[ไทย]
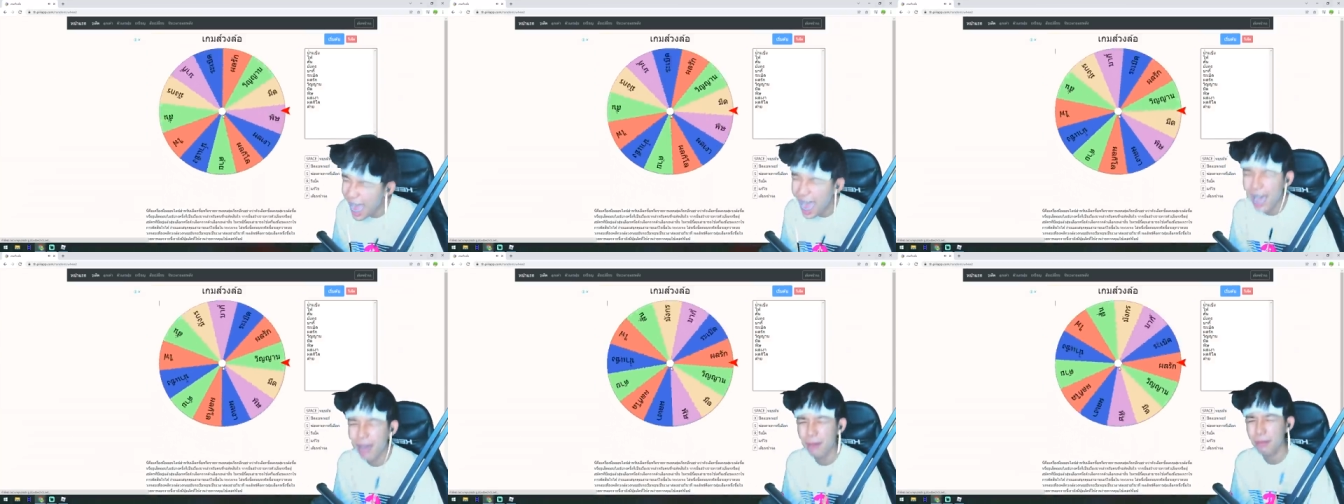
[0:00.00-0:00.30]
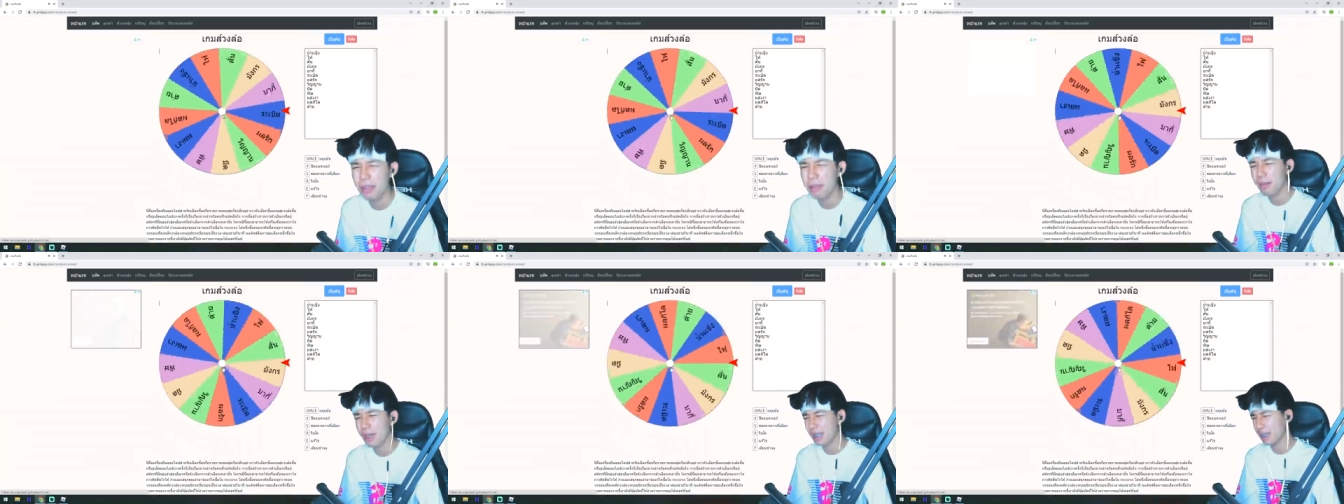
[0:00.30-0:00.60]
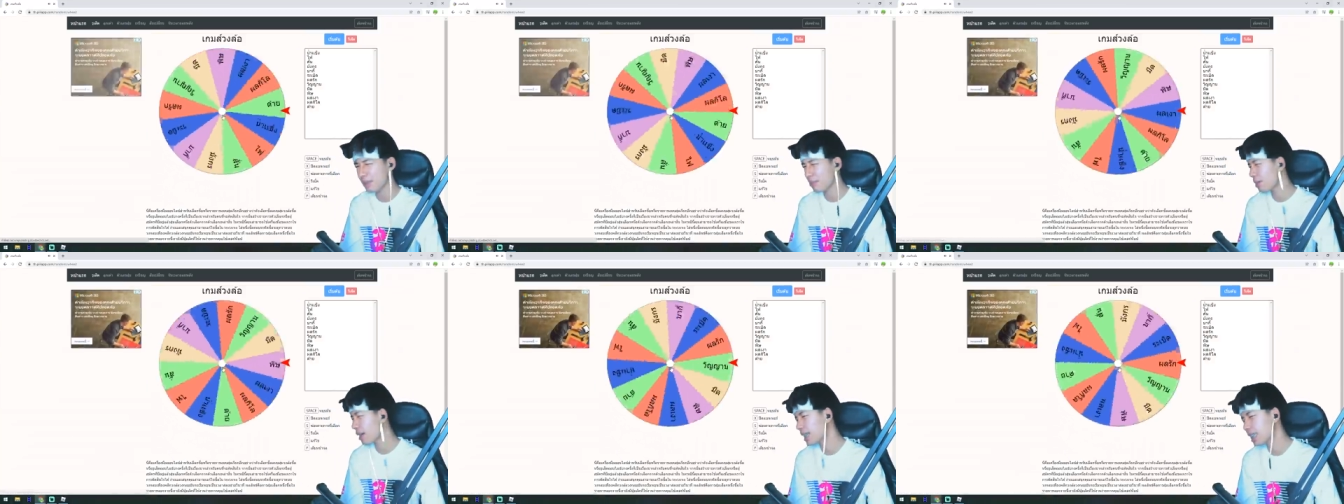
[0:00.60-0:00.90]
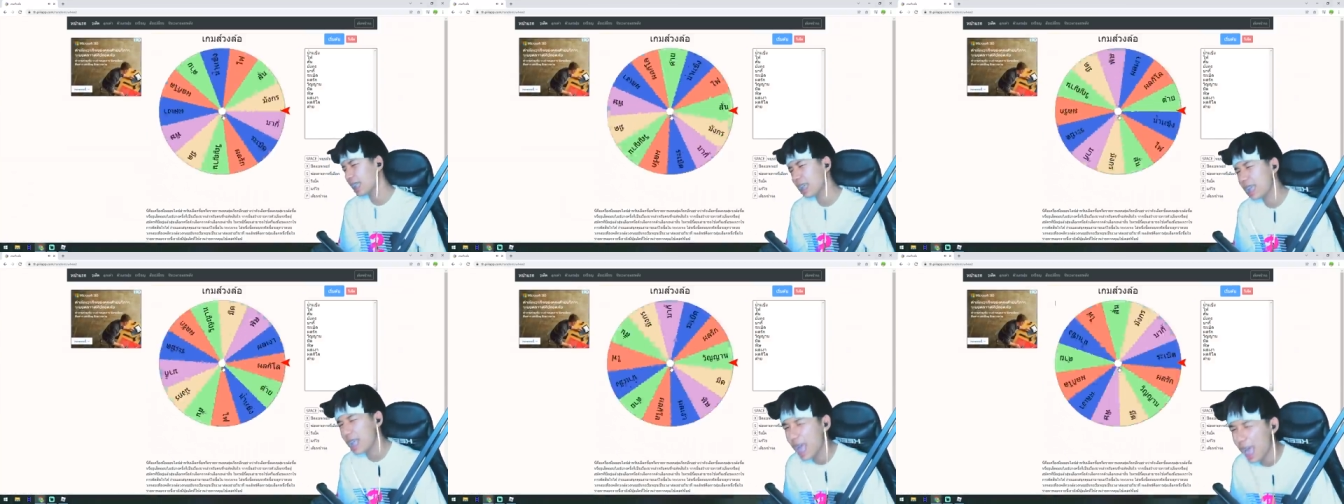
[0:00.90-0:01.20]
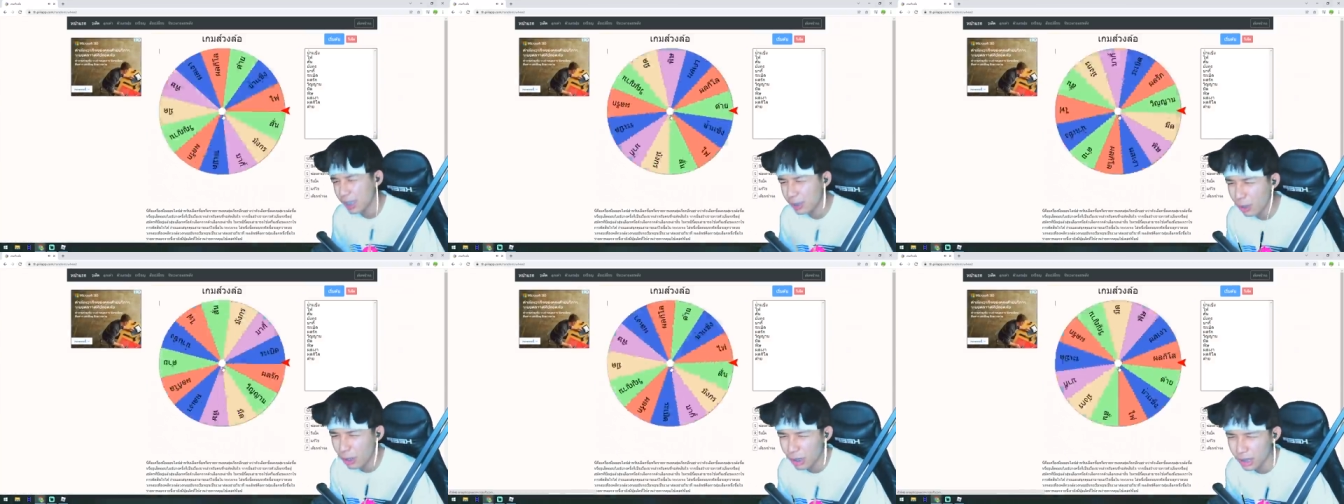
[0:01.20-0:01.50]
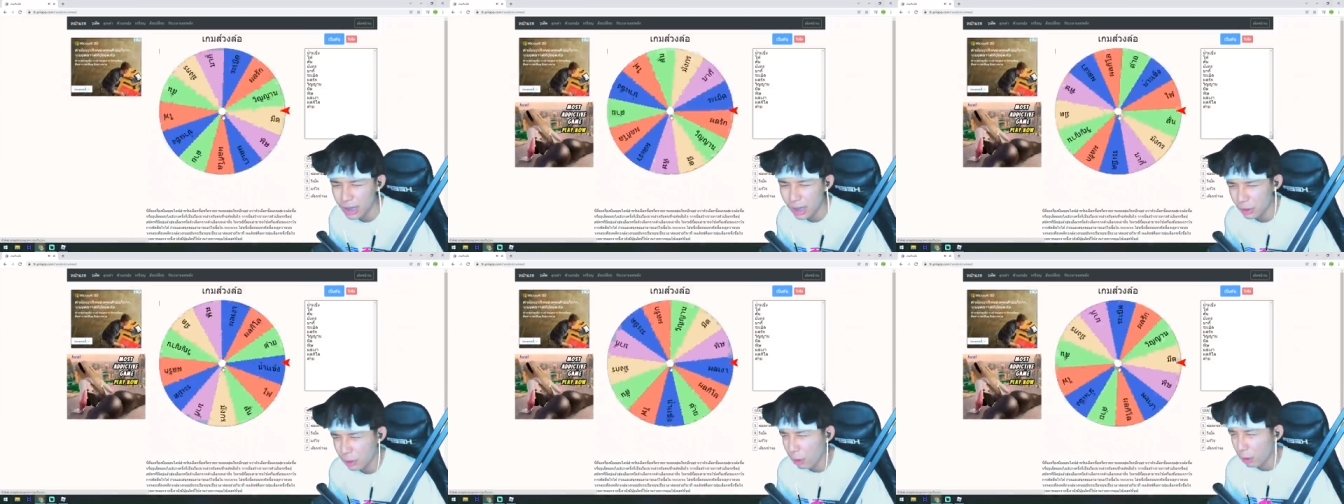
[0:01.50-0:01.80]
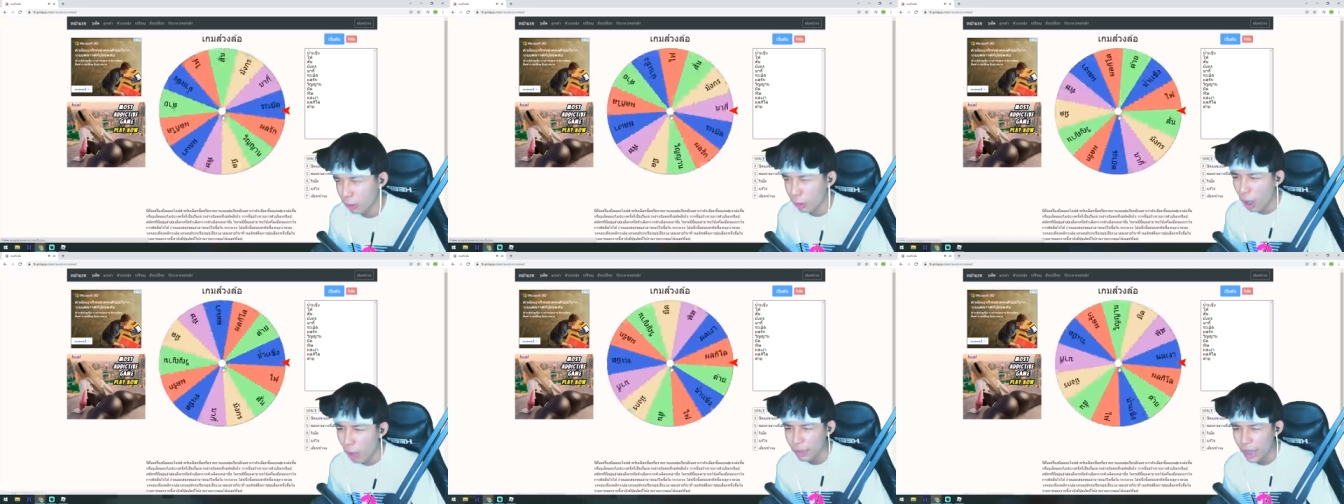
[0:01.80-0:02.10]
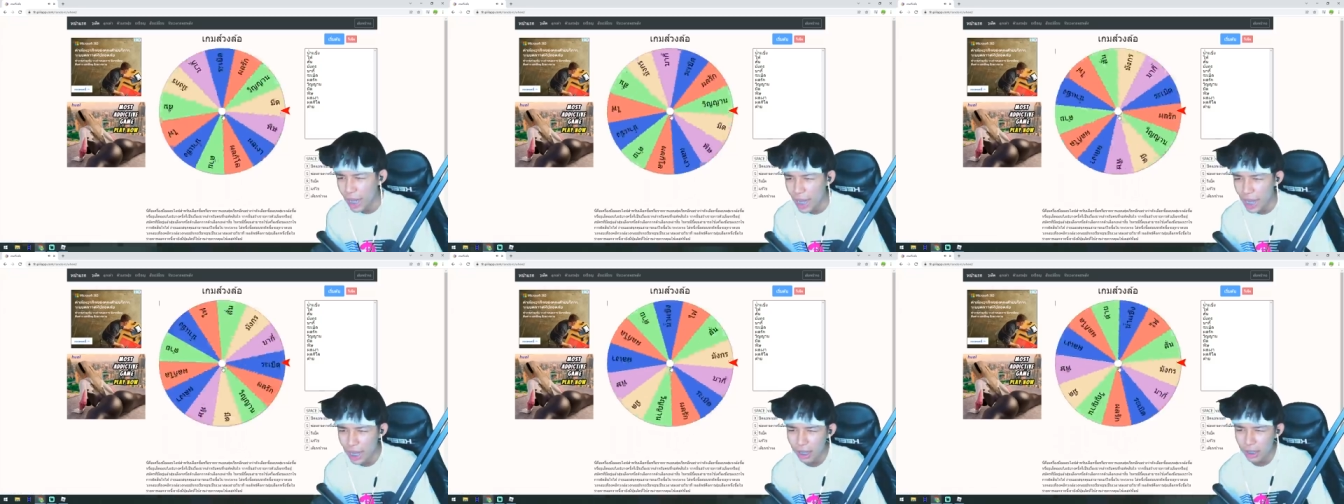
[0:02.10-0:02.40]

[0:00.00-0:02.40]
ไม่หวัดบักเสือกสอกเสือกสองรอบแล้ว